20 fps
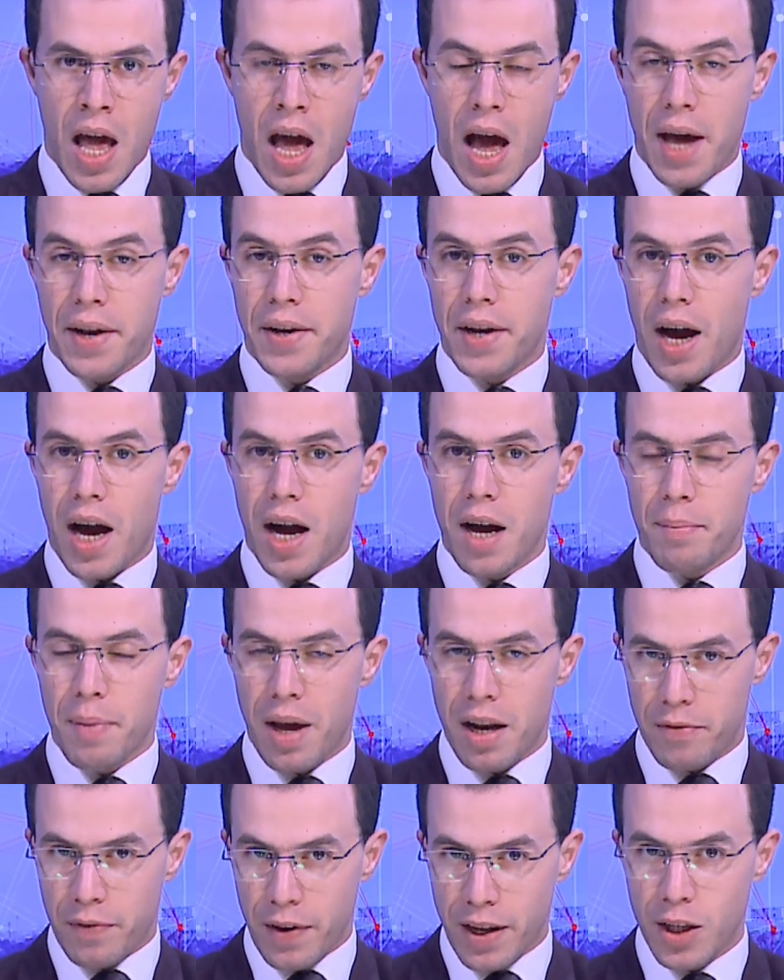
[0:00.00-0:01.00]
أن عام
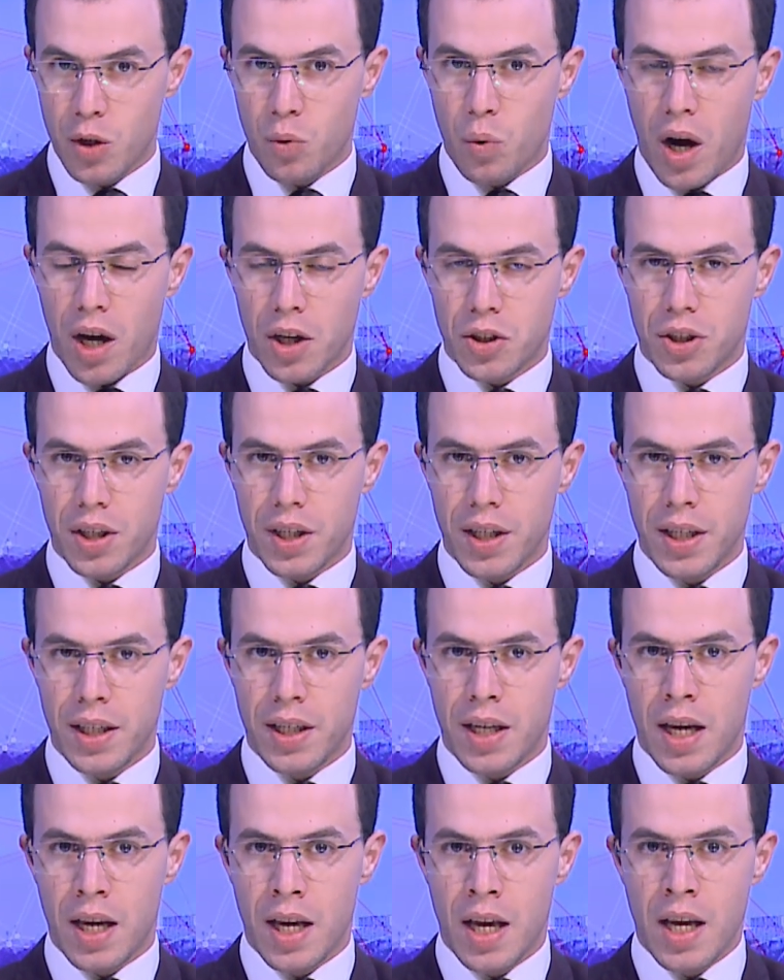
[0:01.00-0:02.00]

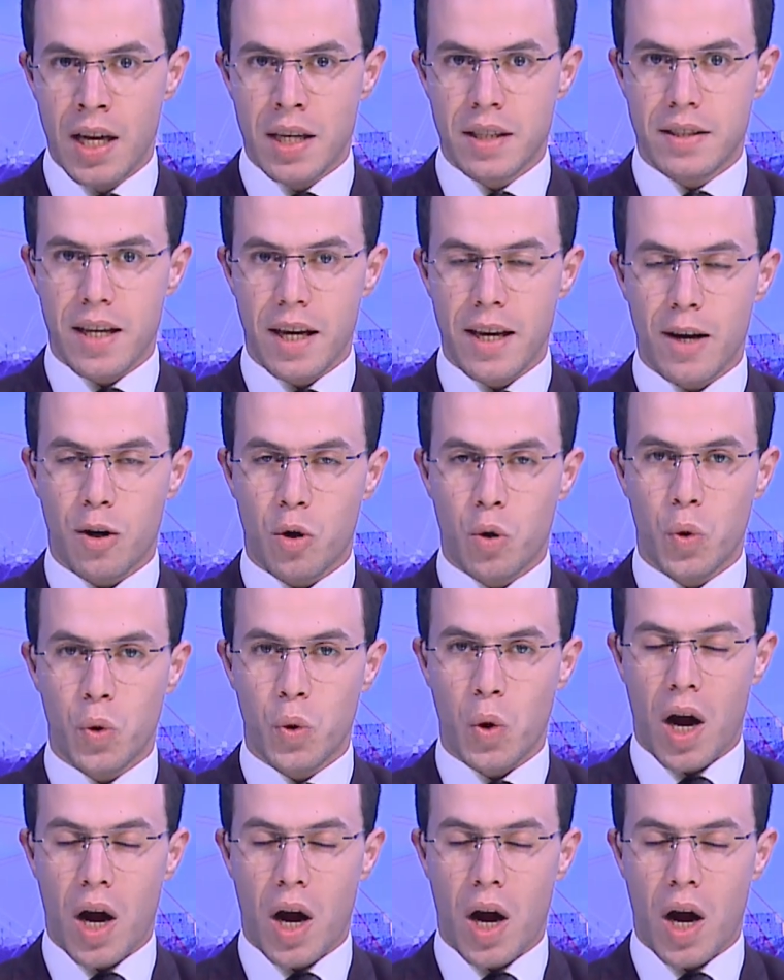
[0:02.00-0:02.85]
2020 سيكون